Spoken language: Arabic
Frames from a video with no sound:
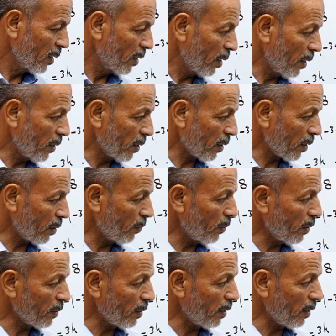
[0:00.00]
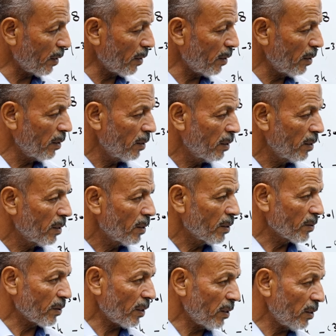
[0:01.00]
هذه قواعد الحل
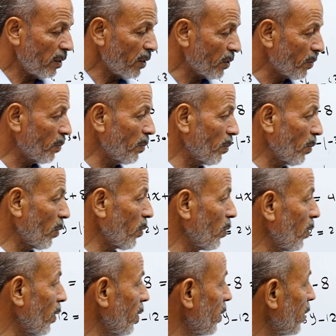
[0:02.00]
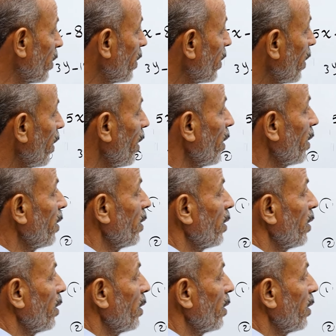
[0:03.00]
صحيح اسم الموضوع حل